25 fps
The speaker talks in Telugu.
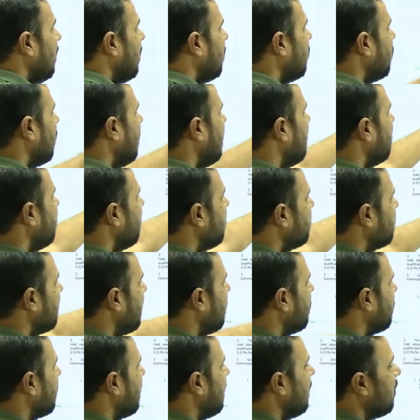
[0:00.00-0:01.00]
ట్వంటీ ఫిఫ్త్
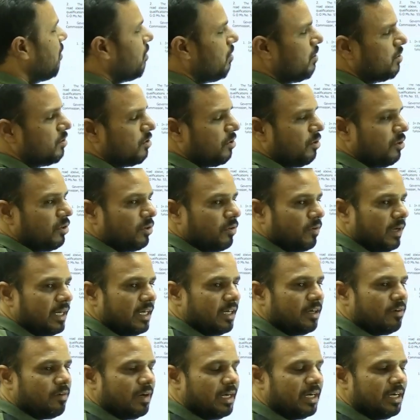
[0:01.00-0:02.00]
ఏప్రిల్ రోజు ట్వంటీ
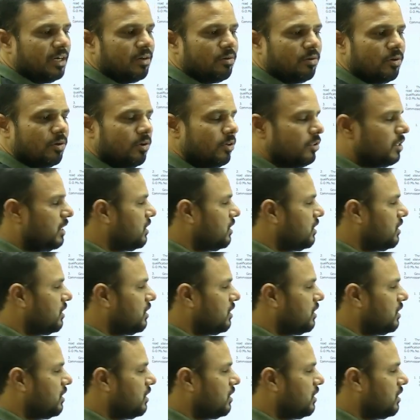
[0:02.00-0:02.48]
ట్వంటీ టూ రోజు